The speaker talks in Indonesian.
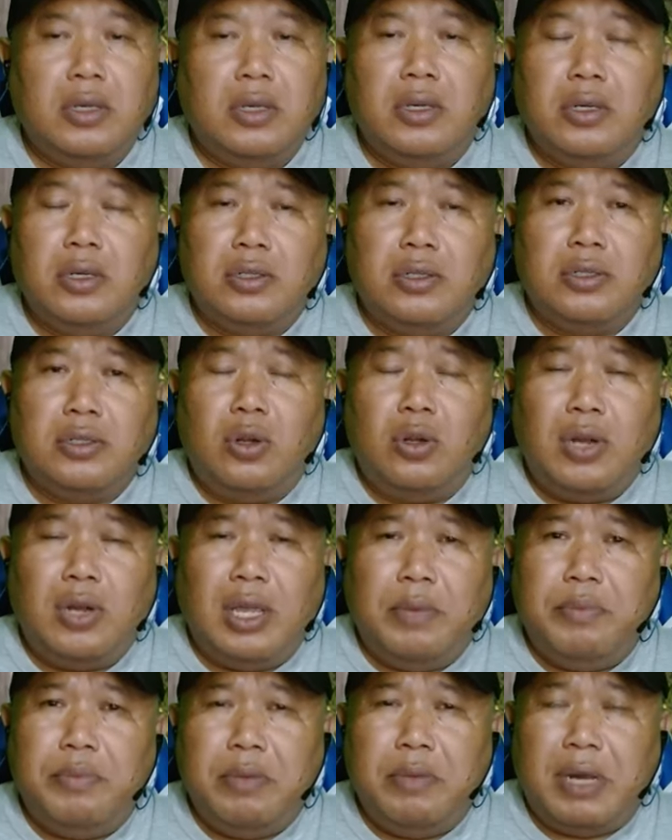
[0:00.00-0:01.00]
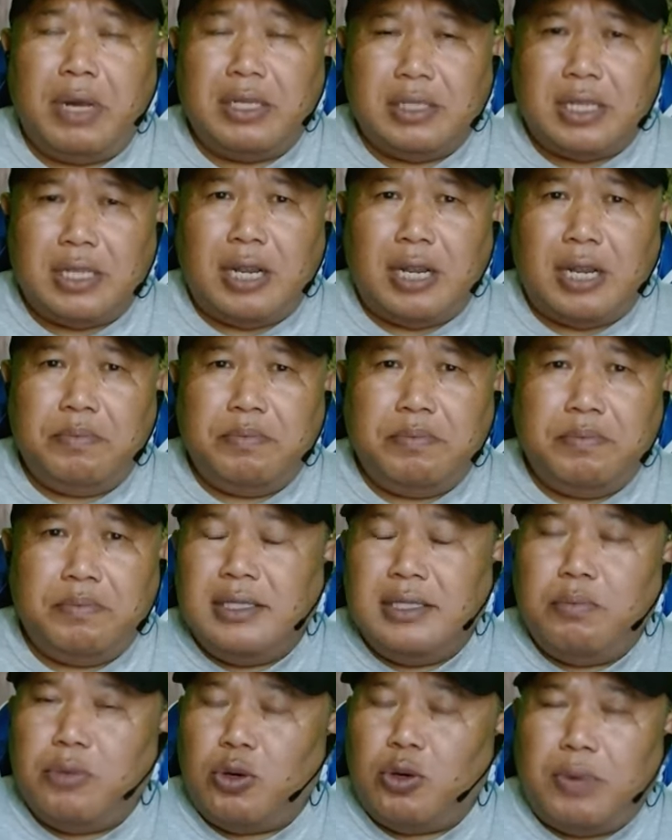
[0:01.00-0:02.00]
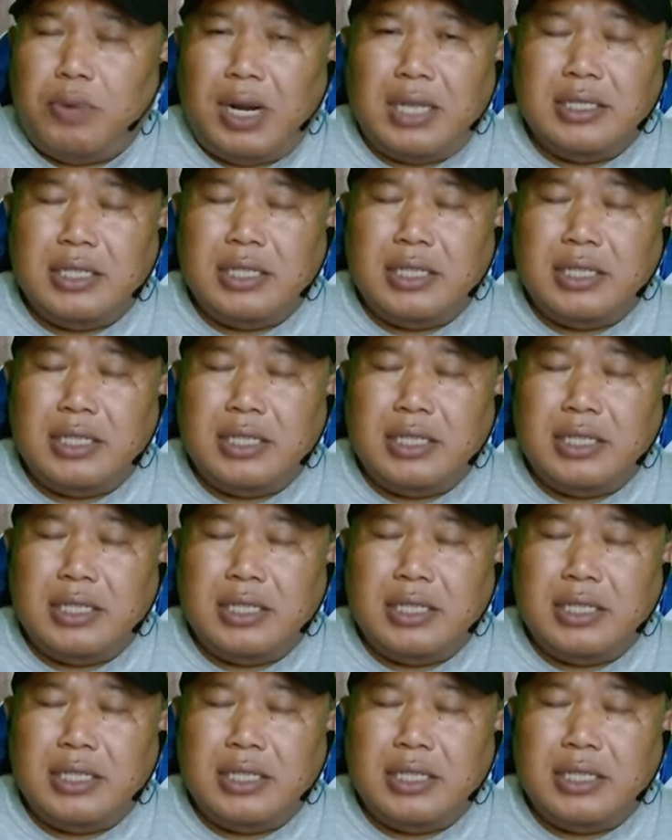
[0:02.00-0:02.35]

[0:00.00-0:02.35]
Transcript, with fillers: Solo camping basket merupakan salah